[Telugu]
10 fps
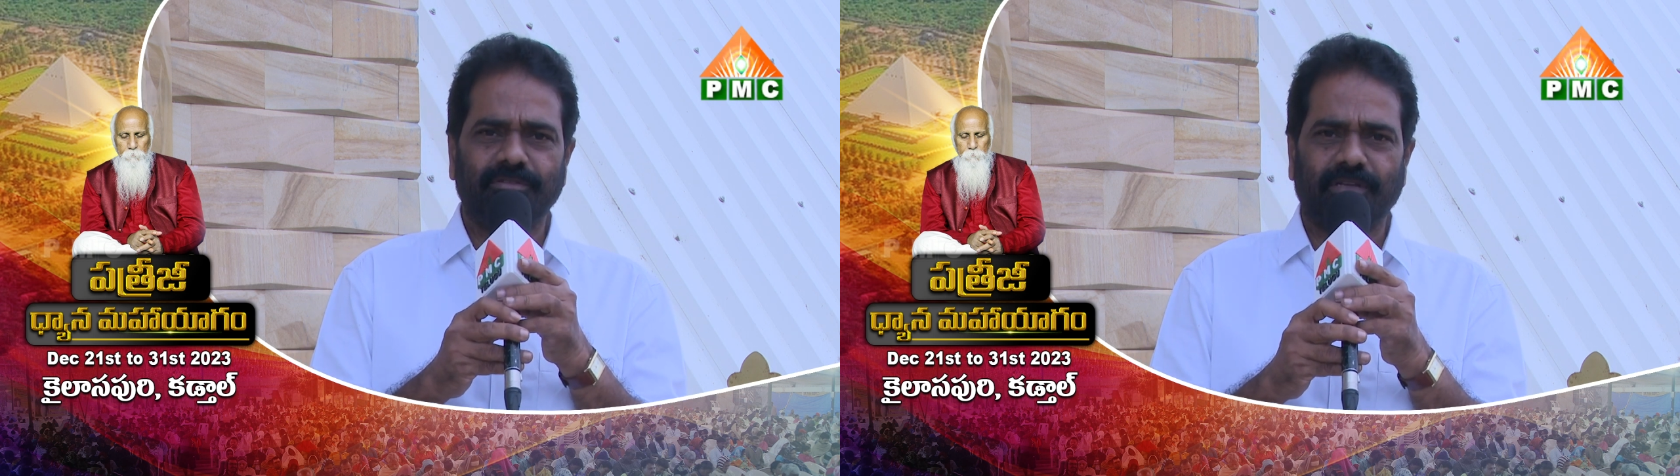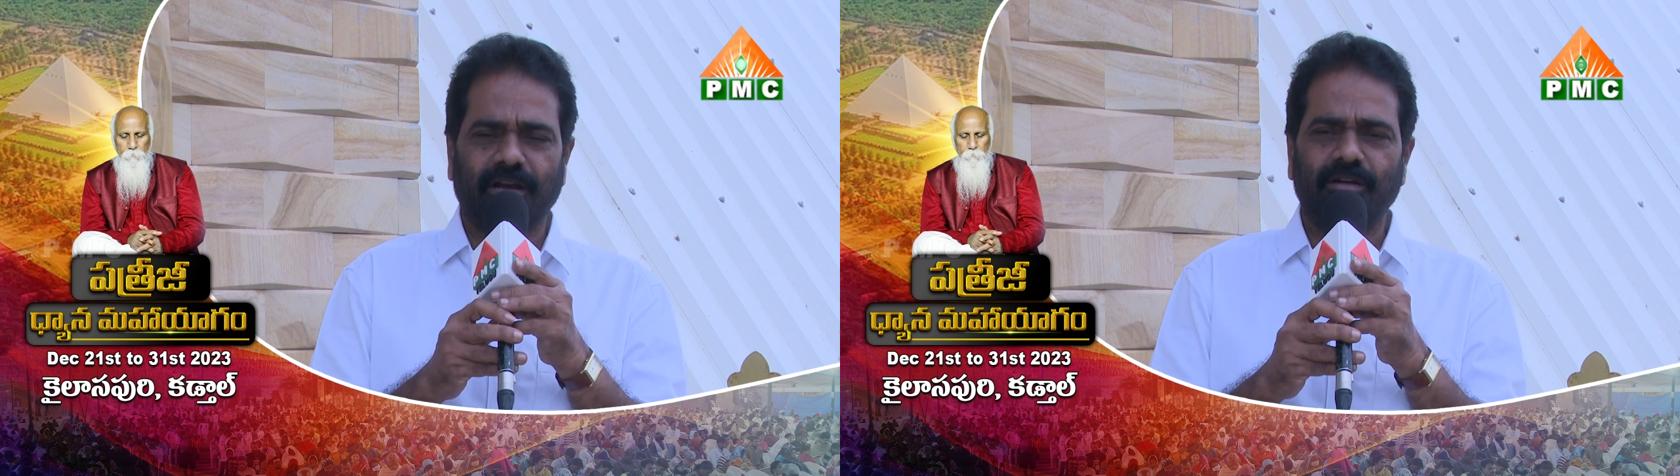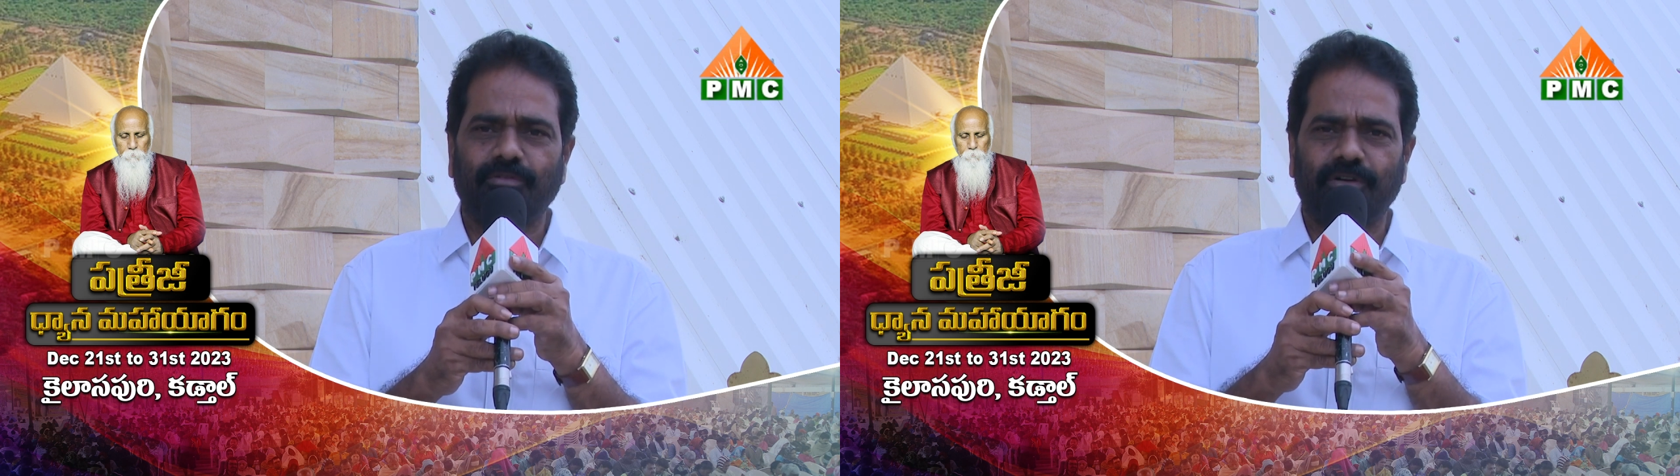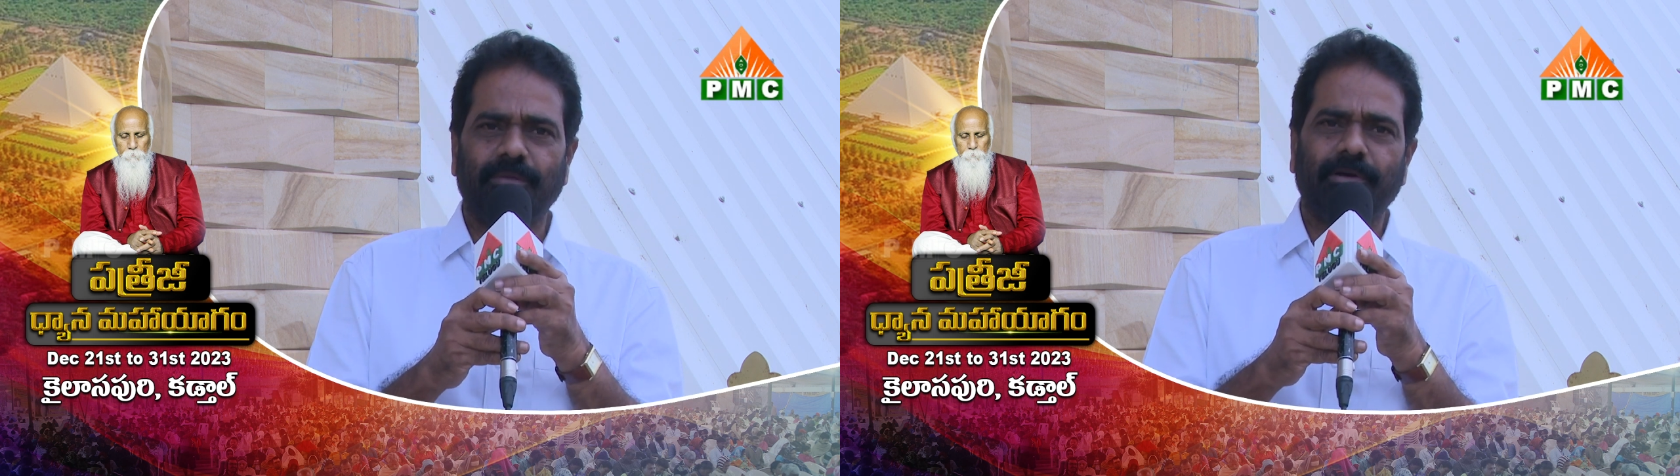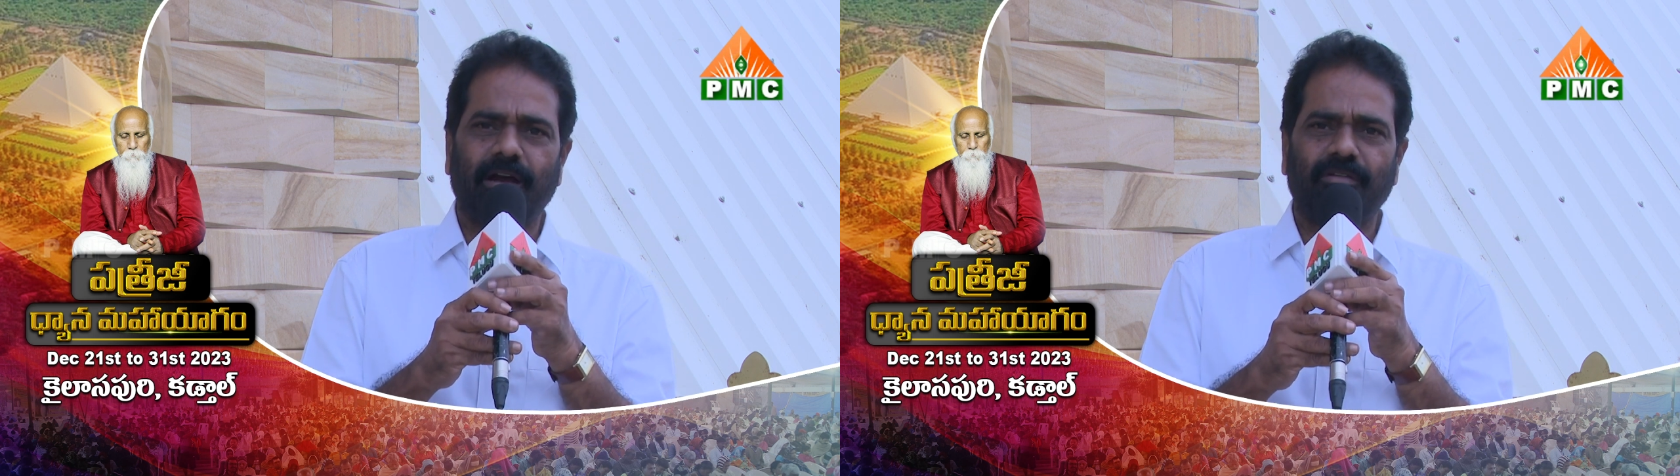చక్కగా
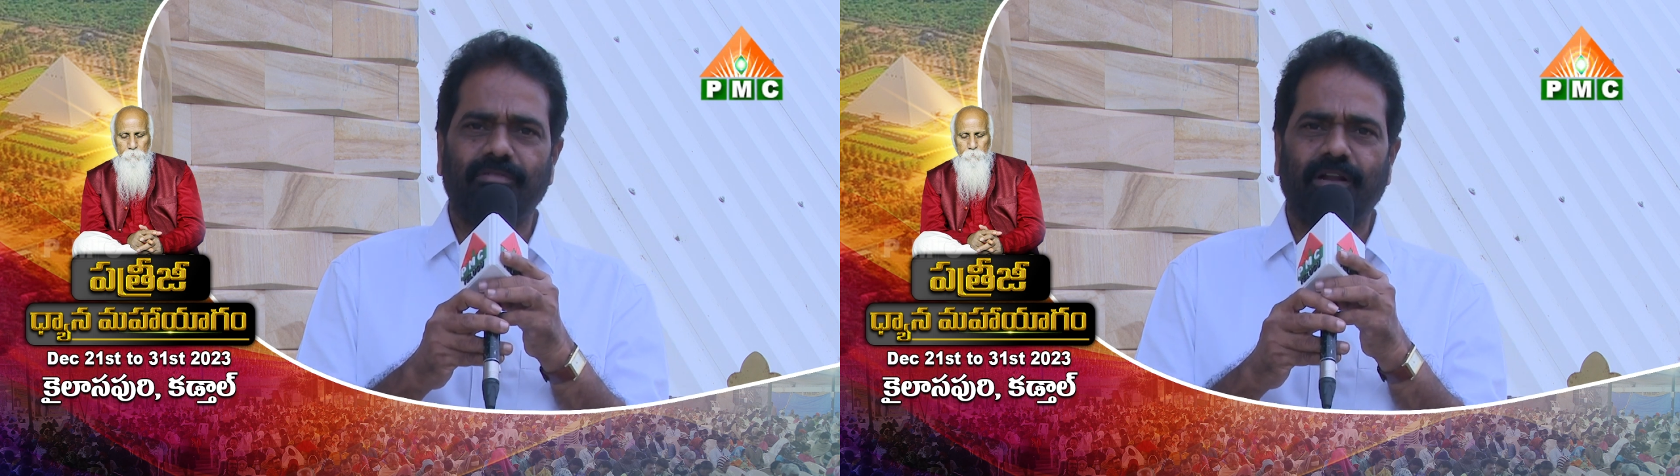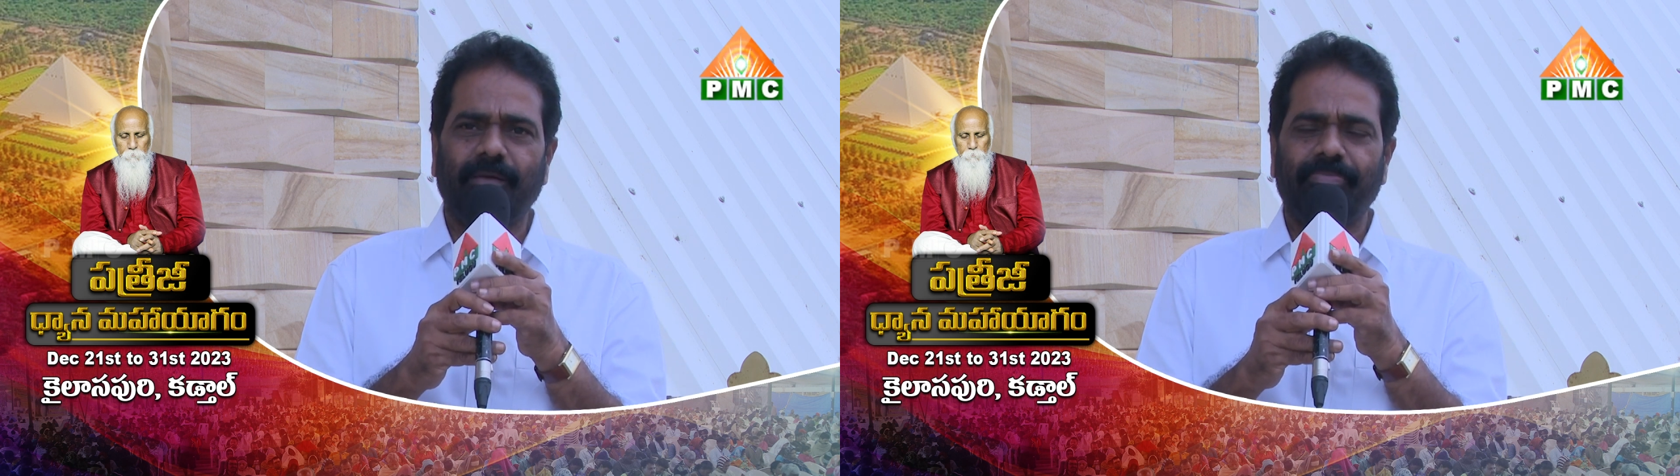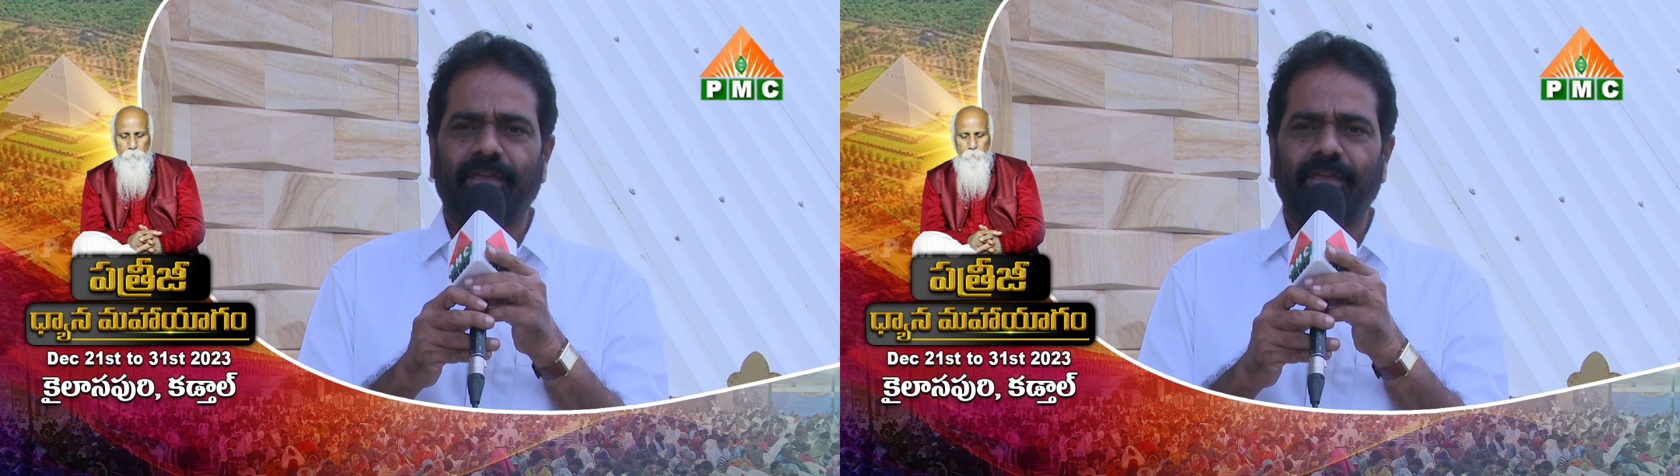కుదరడమే కాకుండా